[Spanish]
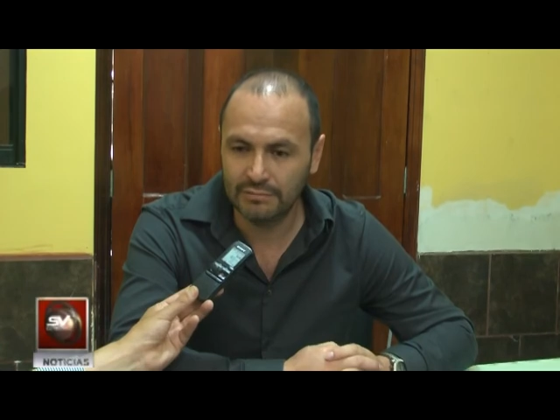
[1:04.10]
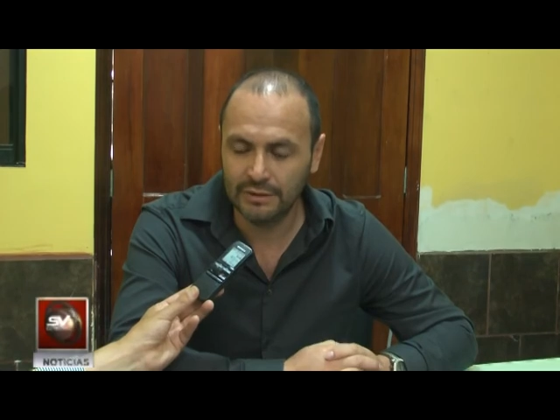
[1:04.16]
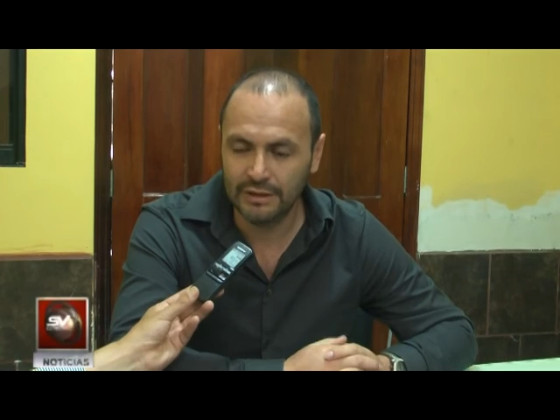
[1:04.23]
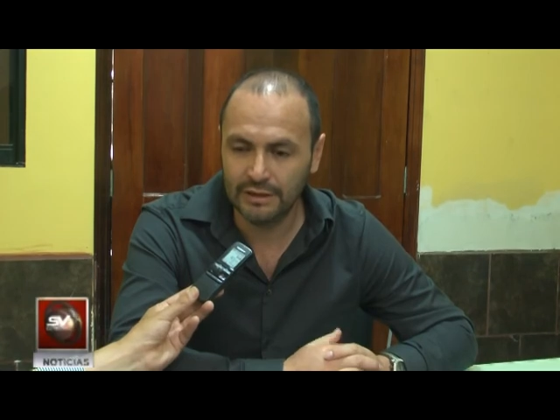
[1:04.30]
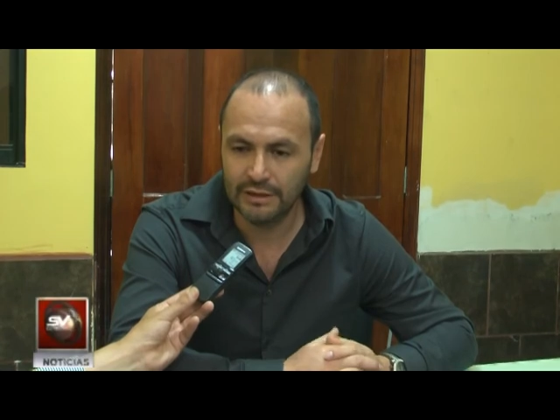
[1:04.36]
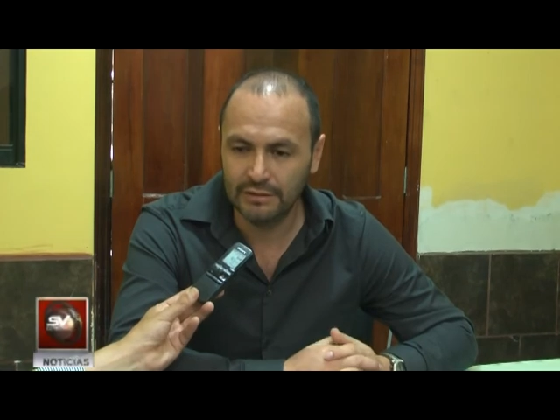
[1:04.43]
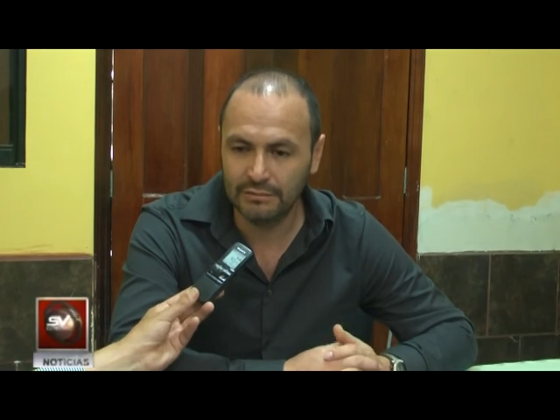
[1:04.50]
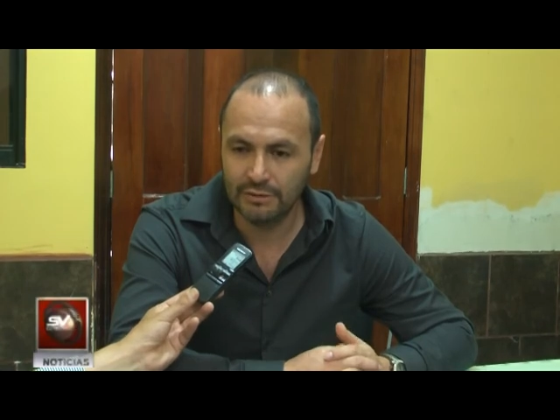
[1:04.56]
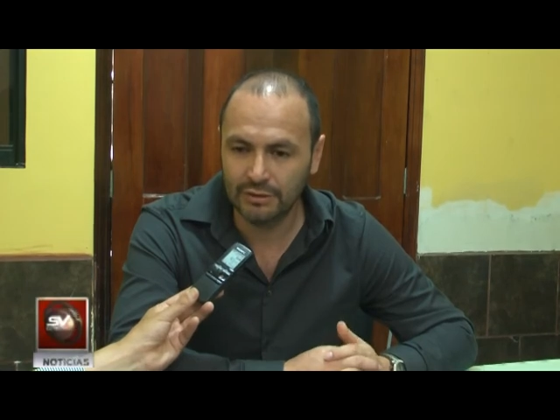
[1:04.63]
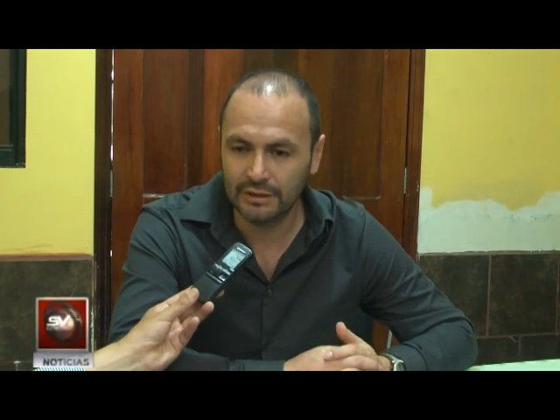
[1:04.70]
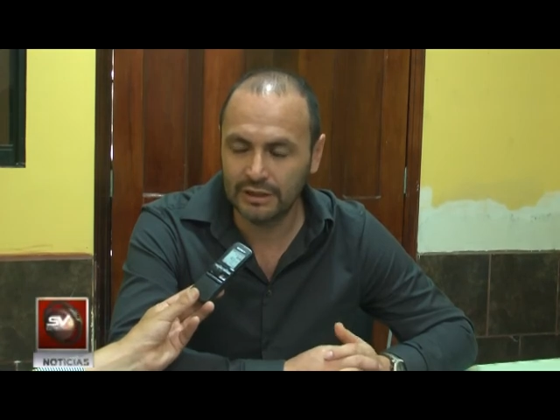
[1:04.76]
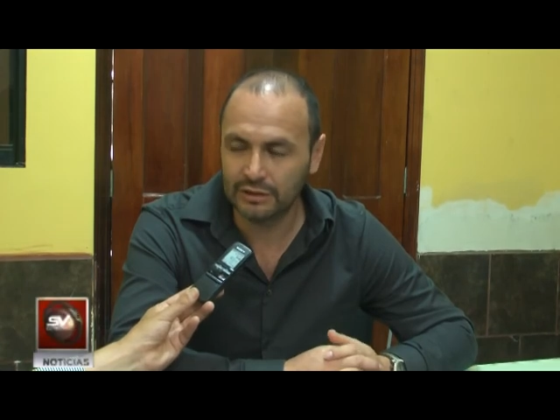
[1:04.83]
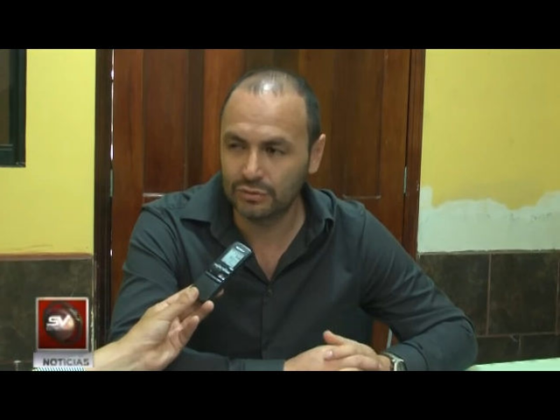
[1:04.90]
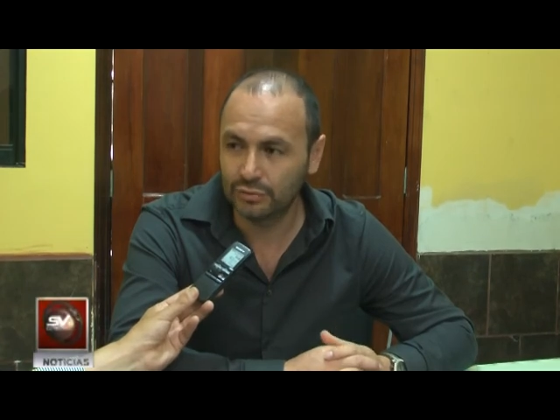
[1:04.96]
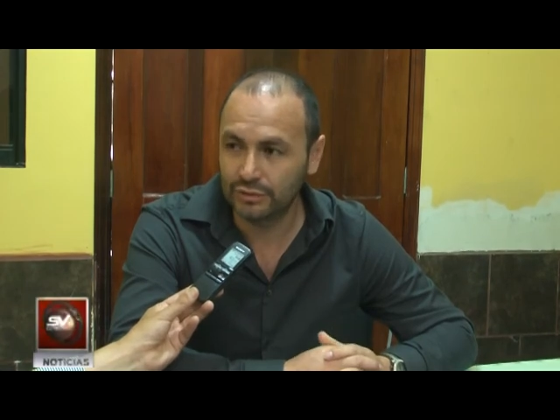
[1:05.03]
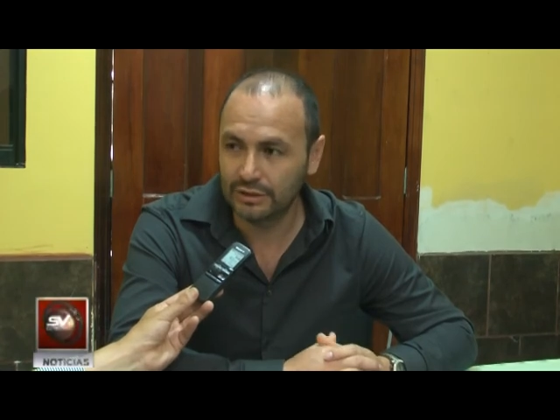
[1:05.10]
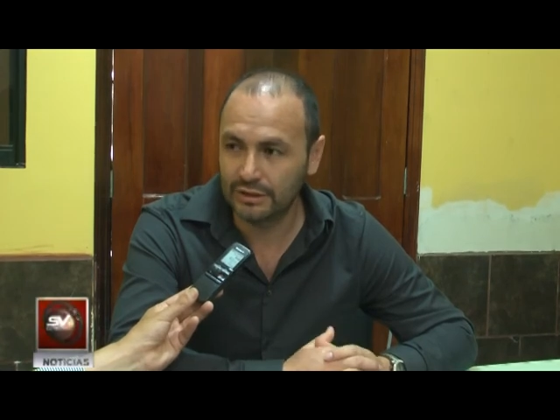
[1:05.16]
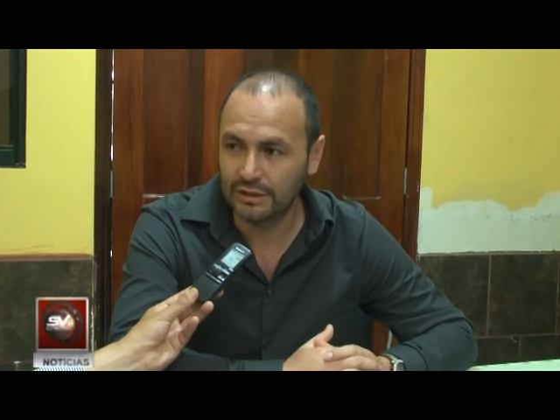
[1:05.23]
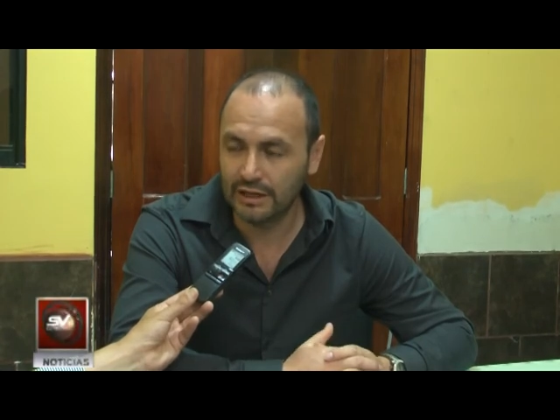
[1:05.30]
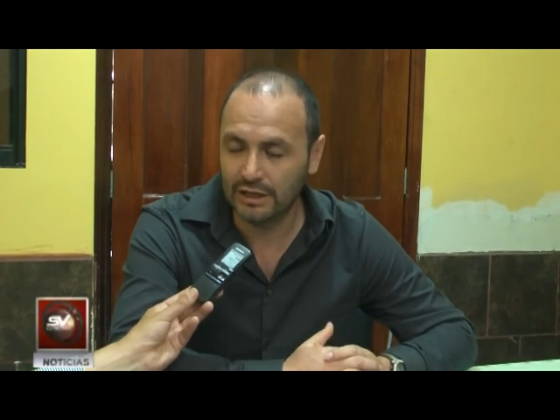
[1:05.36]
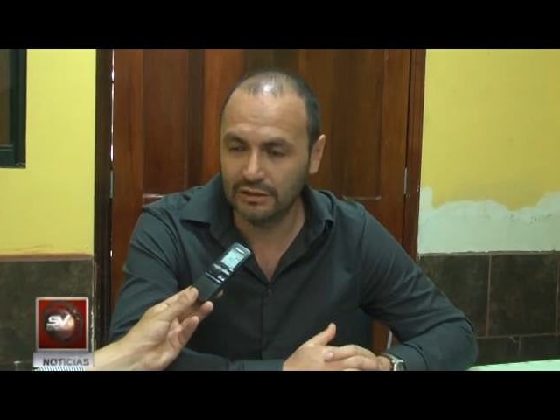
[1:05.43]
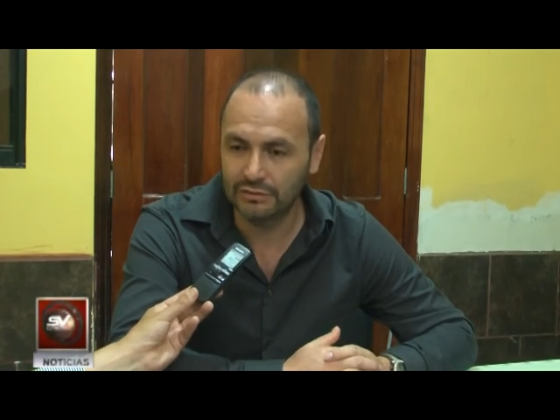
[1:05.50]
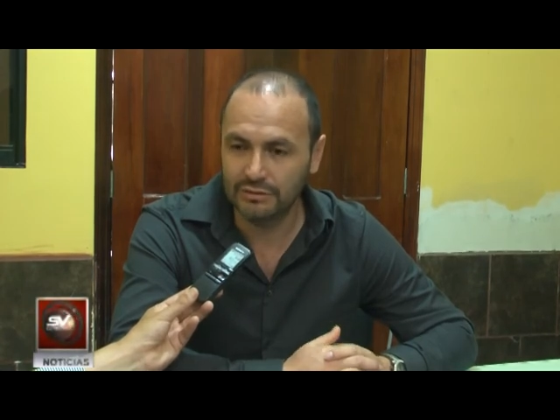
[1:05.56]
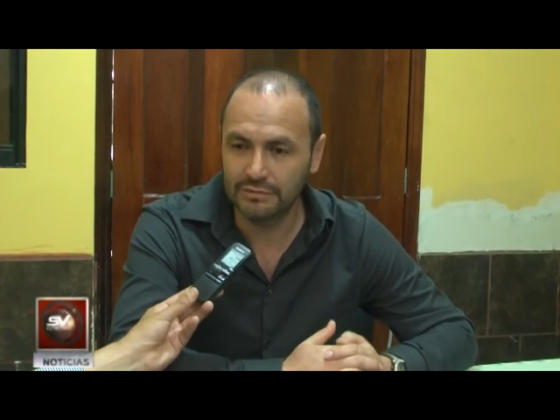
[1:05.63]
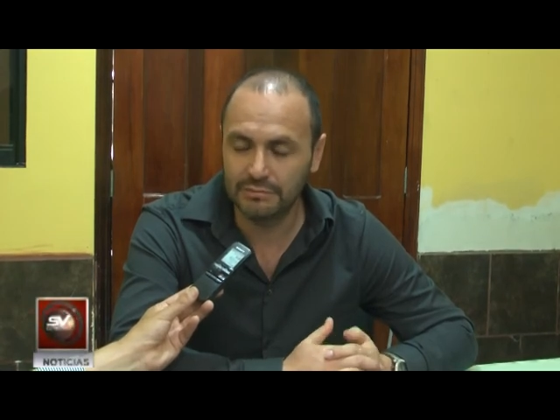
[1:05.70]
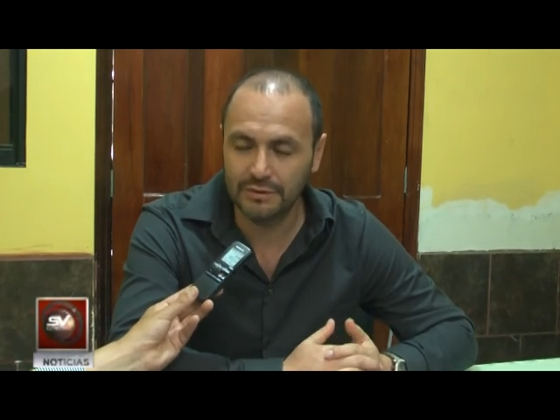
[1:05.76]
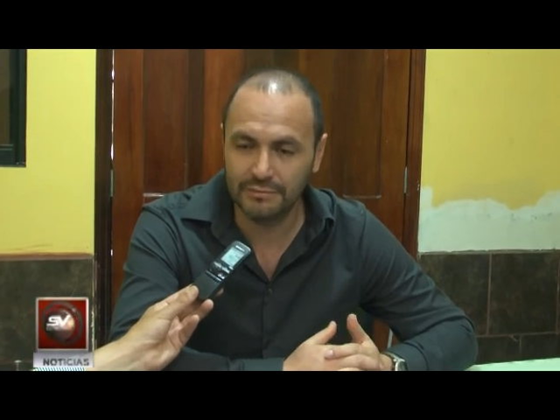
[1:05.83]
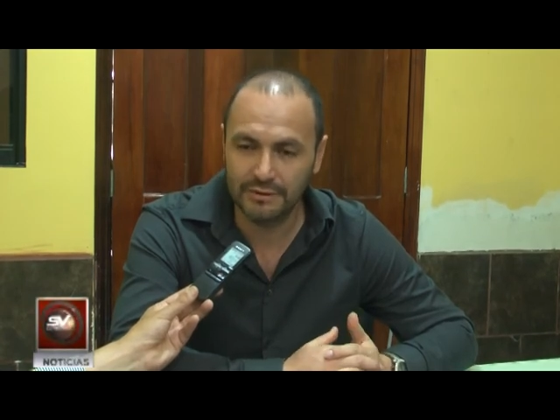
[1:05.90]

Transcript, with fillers: el, lo que adjudicado y me